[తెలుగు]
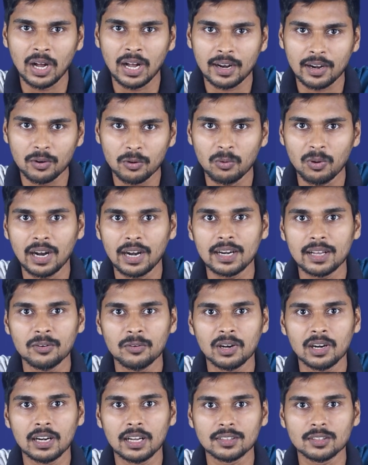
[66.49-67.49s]
అక్కడ వాడే
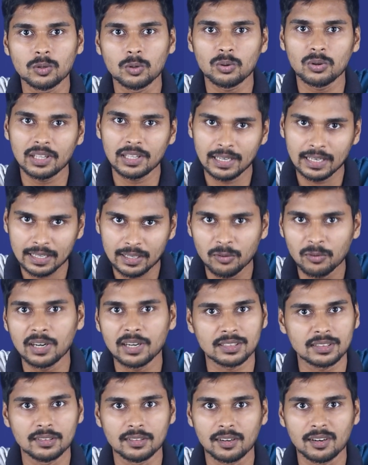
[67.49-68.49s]
వాళ్ళందరూ కూడా ఇలాగే
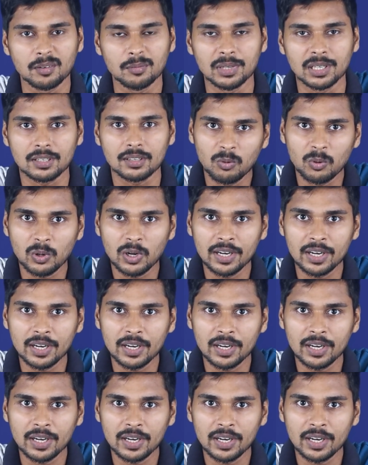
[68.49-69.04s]
వాడుతున్నారు అనమాట